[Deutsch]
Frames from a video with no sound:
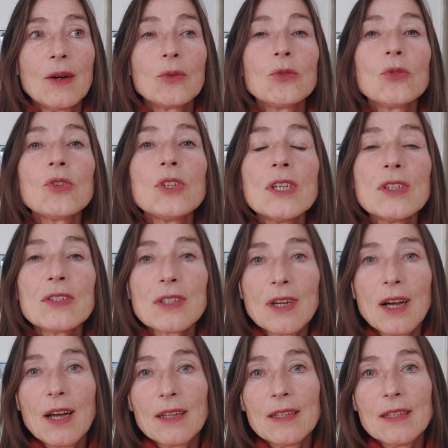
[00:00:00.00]
Und du siehst
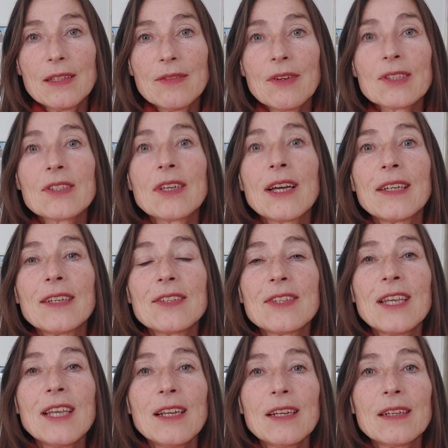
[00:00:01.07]
gar nicht, was deine
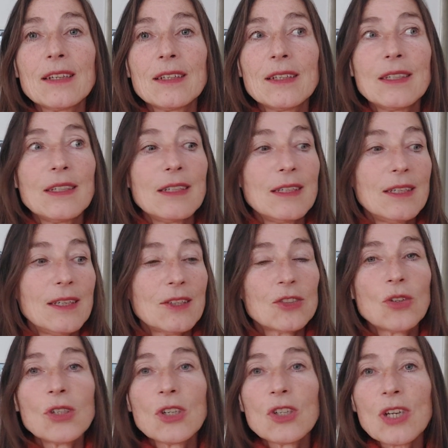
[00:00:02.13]
Seele
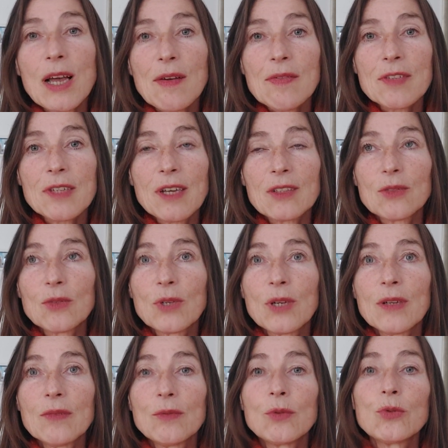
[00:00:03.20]
schon geschafft hat
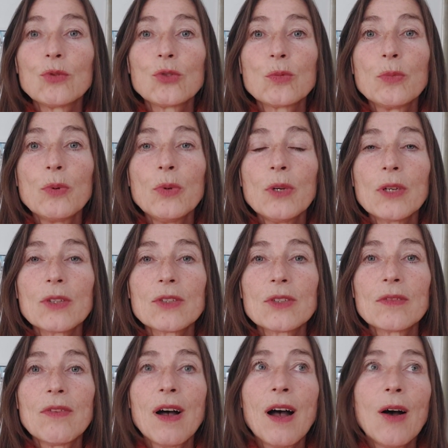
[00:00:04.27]
oder wo du
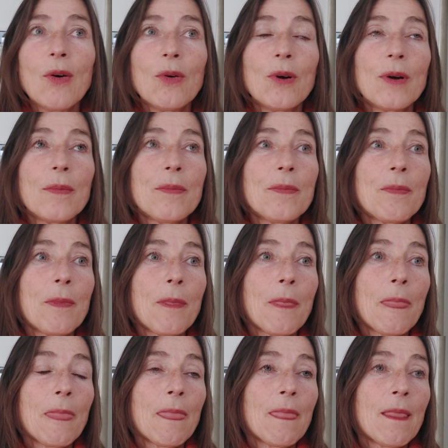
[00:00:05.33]
spürst, wow,
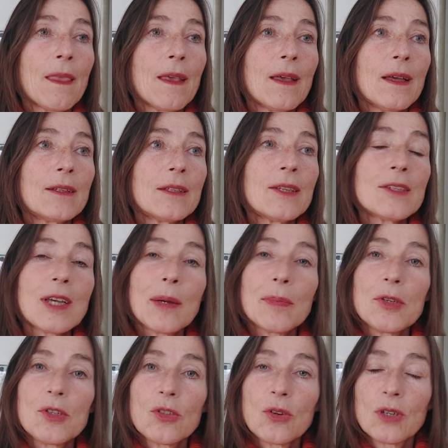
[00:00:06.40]
das
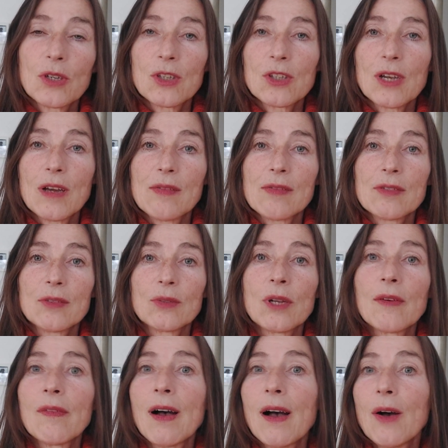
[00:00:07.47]
habe ich schon geschafft
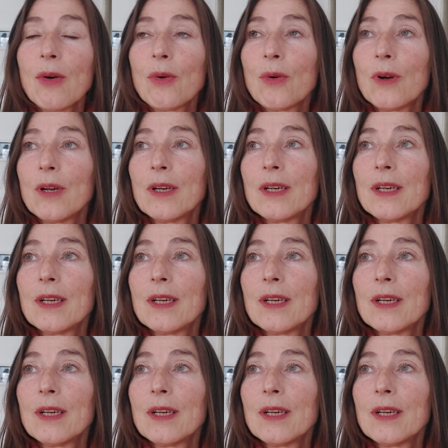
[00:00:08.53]
oder wow,